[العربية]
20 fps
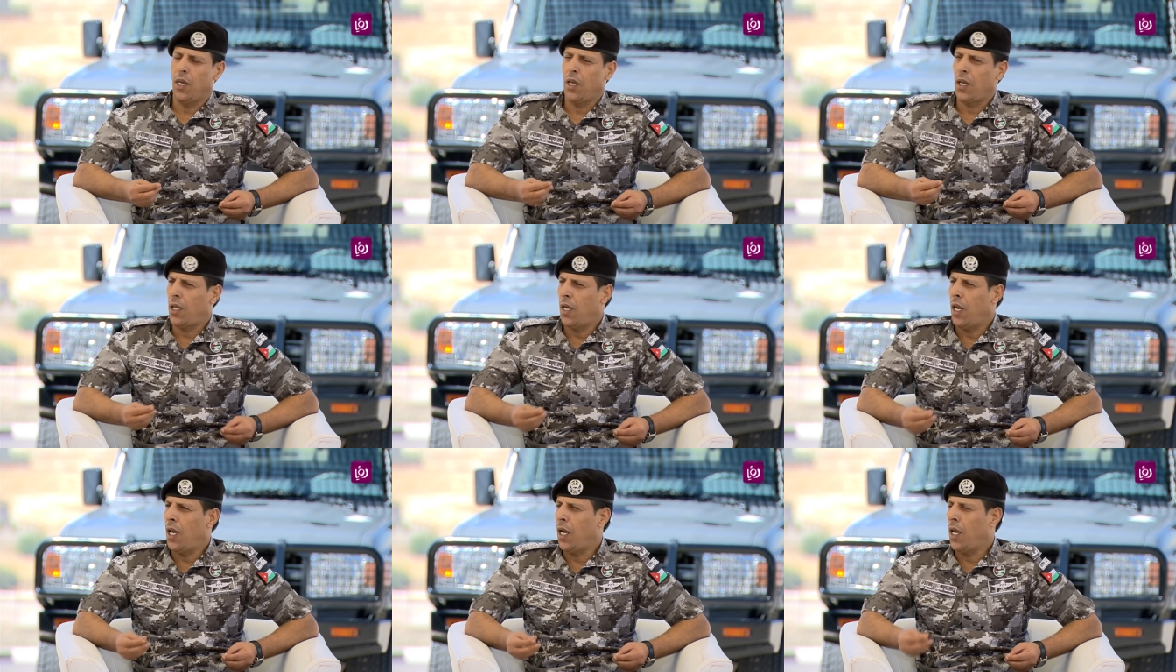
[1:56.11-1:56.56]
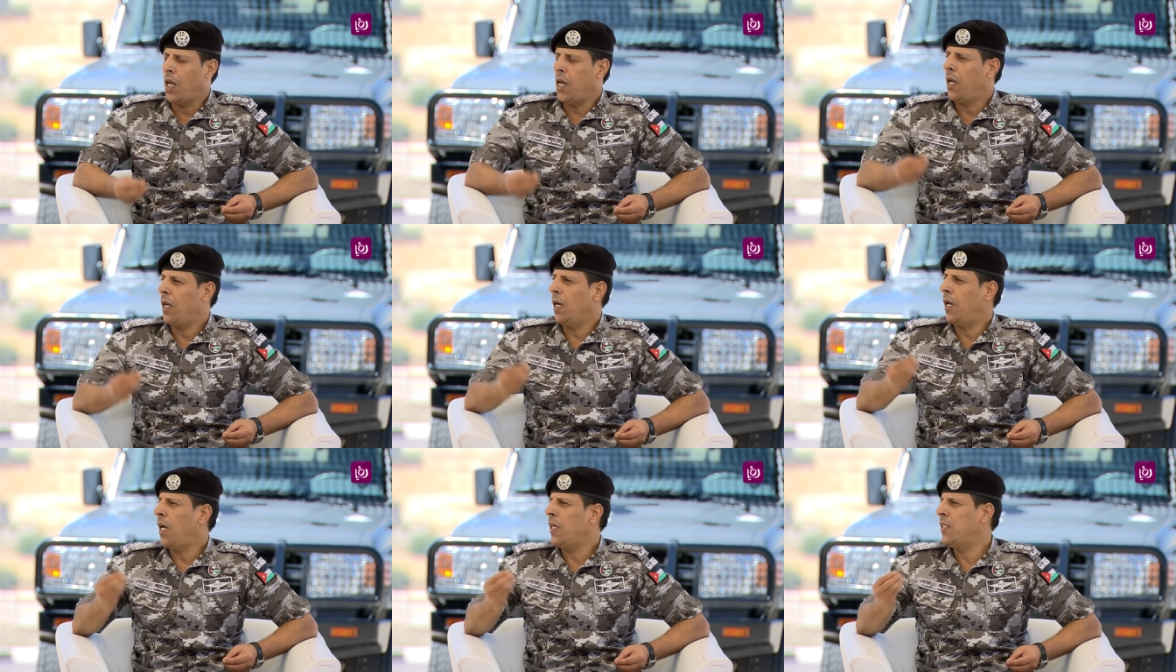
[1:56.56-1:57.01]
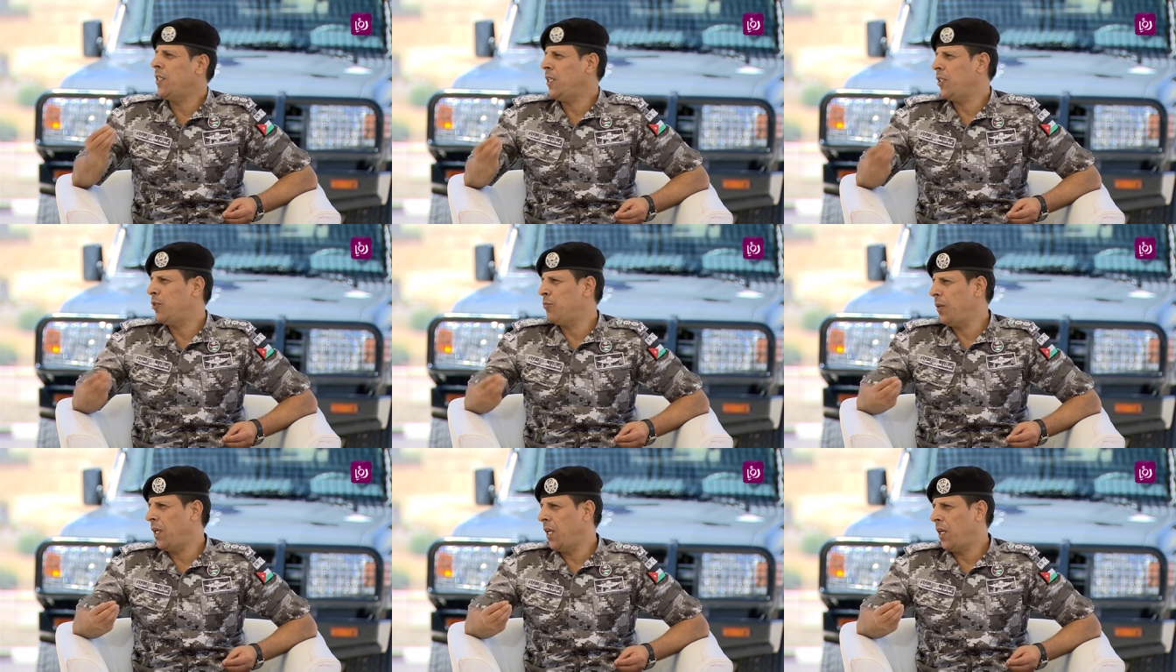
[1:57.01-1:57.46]
خلالها
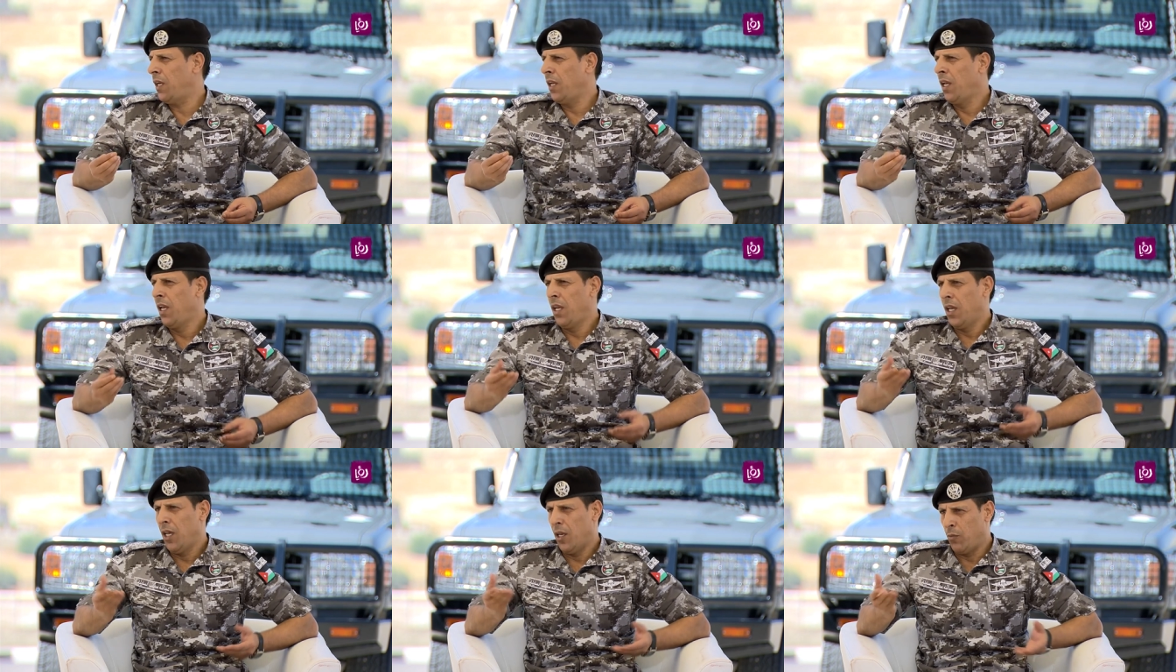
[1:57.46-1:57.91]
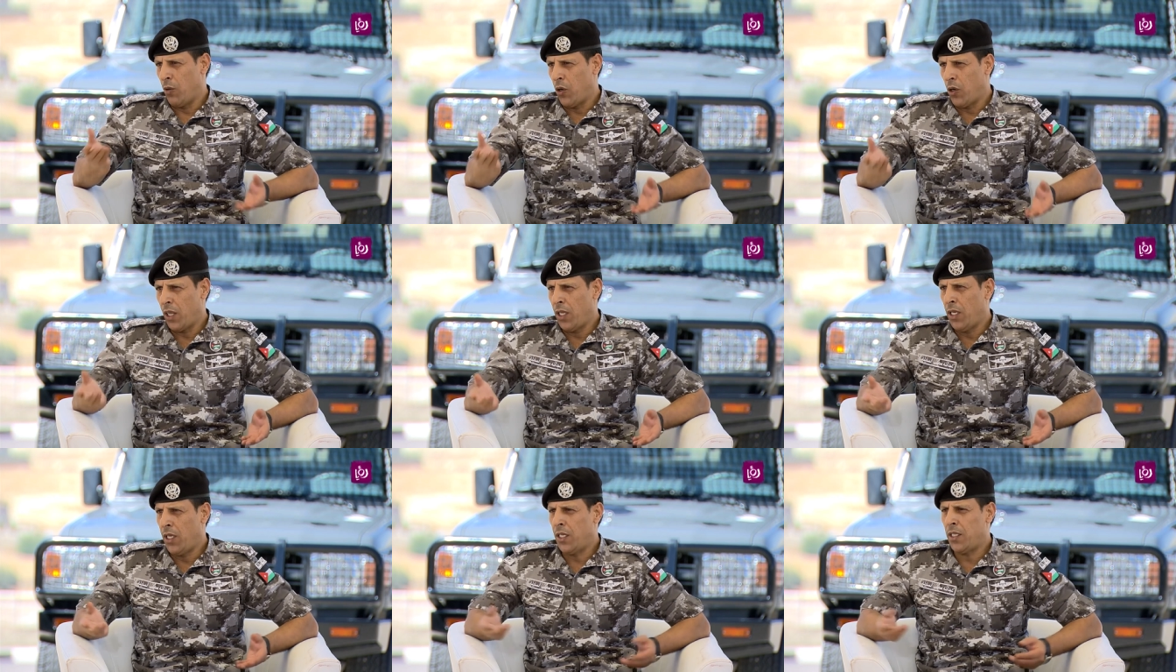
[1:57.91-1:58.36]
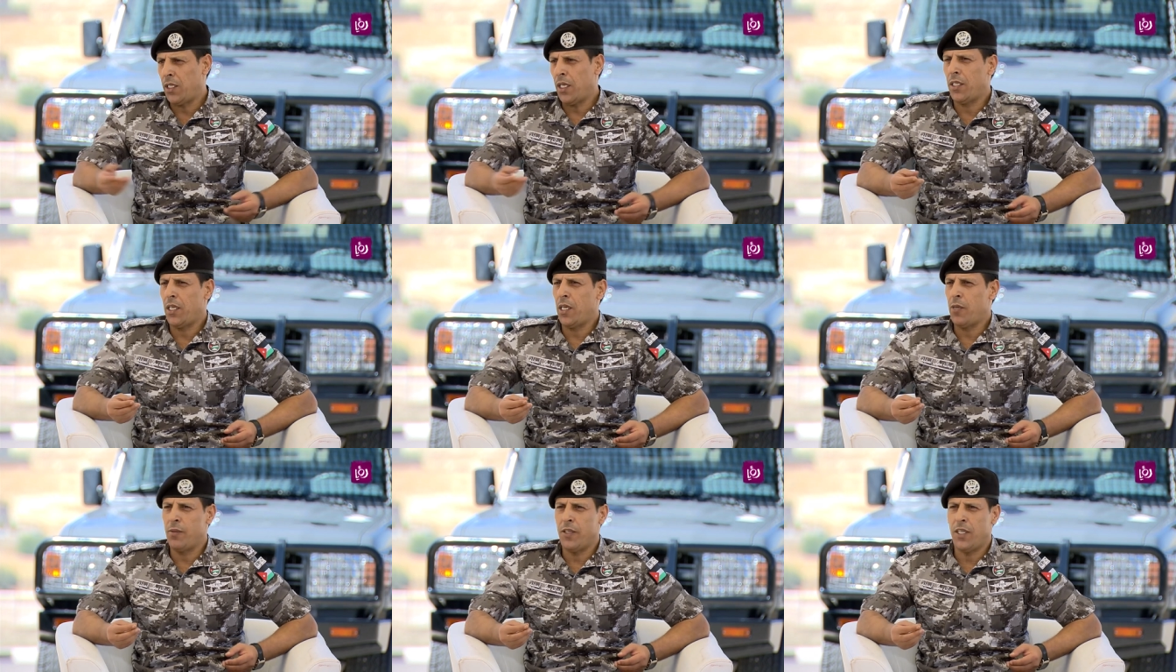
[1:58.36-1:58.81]
العديد من المواضيع
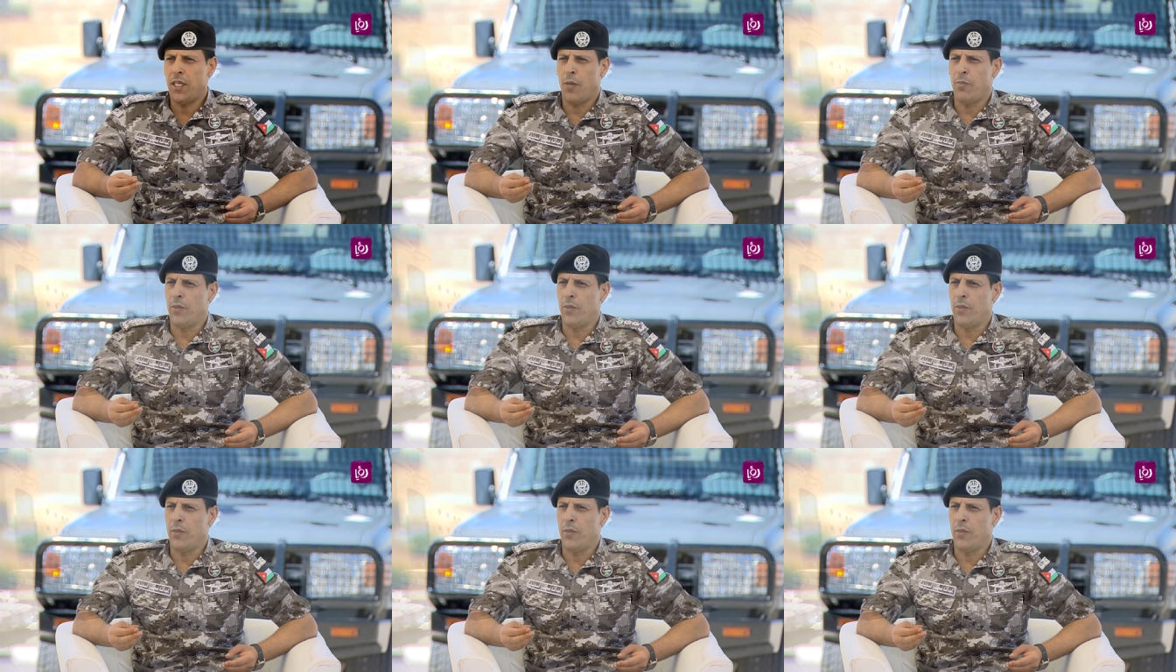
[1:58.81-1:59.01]
التدريبية